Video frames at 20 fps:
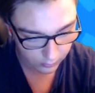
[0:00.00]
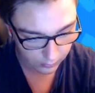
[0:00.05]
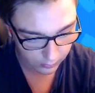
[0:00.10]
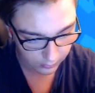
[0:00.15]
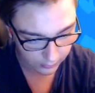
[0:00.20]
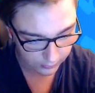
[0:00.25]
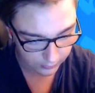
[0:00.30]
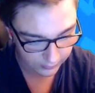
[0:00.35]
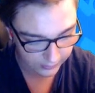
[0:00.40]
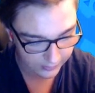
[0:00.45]

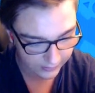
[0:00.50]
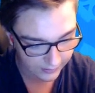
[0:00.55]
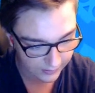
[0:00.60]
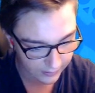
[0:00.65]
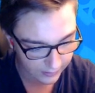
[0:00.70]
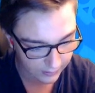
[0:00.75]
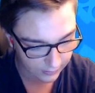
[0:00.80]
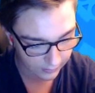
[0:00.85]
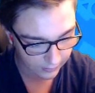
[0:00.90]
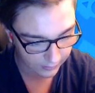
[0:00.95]

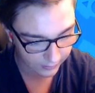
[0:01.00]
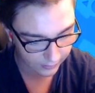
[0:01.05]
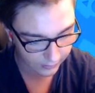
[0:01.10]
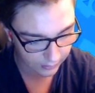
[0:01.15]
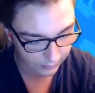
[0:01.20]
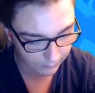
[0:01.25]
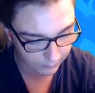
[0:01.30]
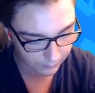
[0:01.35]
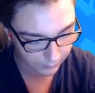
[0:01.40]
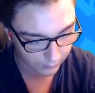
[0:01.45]
Nickel, allez
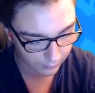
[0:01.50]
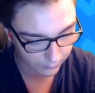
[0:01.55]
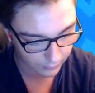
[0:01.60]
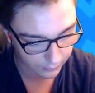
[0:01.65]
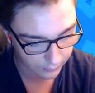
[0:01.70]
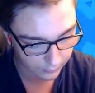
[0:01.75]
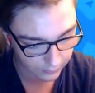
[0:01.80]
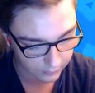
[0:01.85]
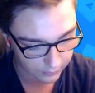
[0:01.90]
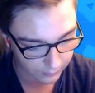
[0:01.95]
hop, on va
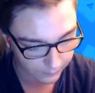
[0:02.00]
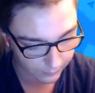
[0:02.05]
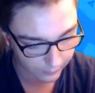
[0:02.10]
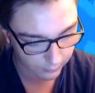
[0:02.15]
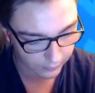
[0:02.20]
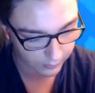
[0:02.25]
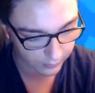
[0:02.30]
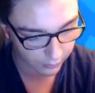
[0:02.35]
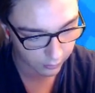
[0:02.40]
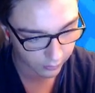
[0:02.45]
essayer de taper lui
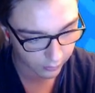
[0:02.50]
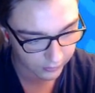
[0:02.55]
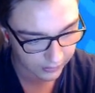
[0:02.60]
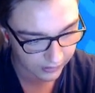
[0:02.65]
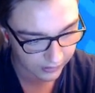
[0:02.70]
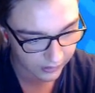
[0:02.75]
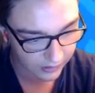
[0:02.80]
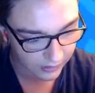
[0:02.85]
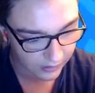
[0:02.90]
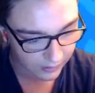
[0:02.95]
tant qu'on
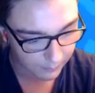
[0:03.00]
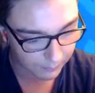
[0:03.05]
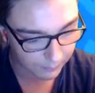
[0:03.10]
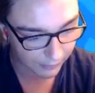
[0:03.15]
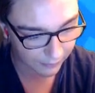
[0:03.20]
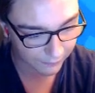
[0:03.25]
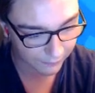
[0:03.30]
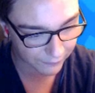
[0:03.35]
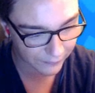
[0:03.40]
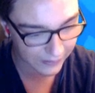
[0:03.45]

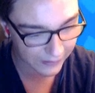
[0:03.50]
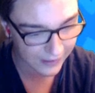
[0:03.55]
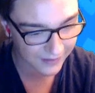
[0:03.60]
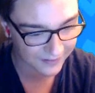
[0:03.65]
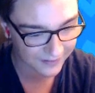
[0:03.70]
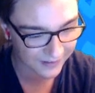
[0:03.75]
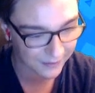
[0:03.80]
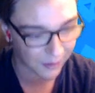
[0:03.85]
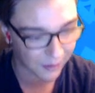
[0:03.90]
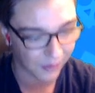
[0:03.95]
Parfait,
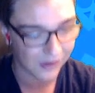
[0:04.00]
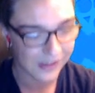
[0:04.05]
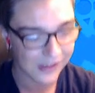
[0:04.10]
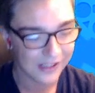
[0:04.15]
c'est bon.